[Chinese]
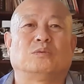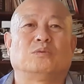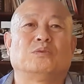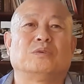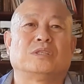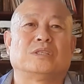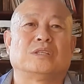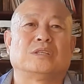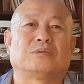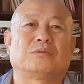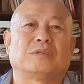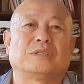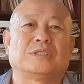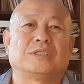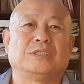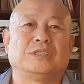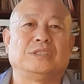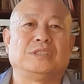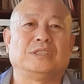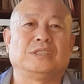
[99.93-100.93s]
或者说
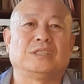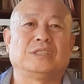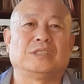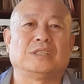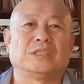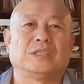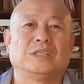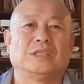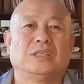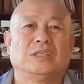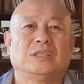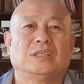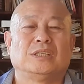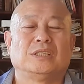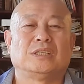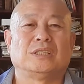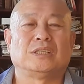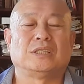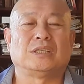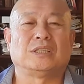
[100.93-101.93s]
是一个
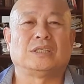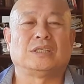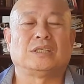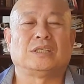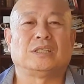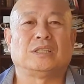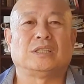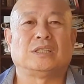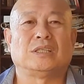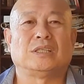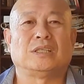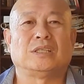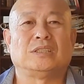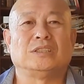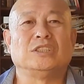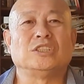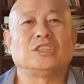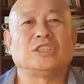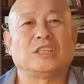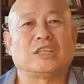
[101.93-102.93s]
呃
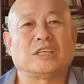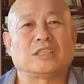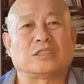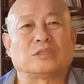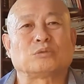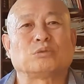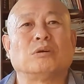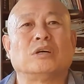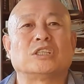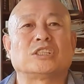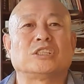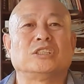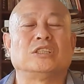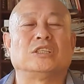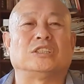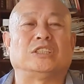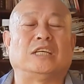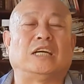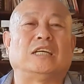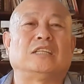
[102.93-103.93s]
一系列的措
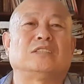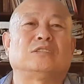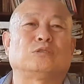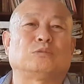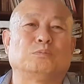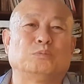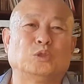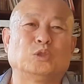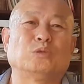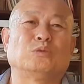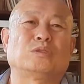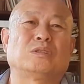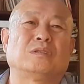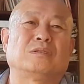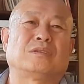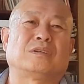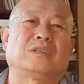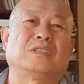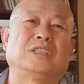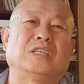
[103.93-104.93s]
施，也某种
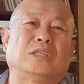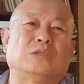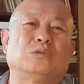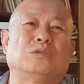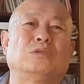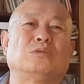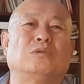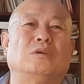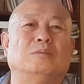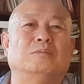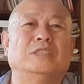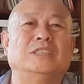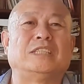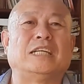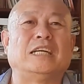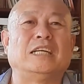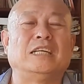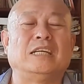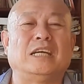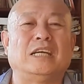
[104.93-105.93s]
程度上，也就是我们
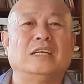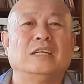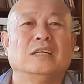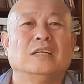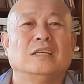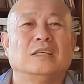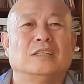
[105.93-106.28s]
人类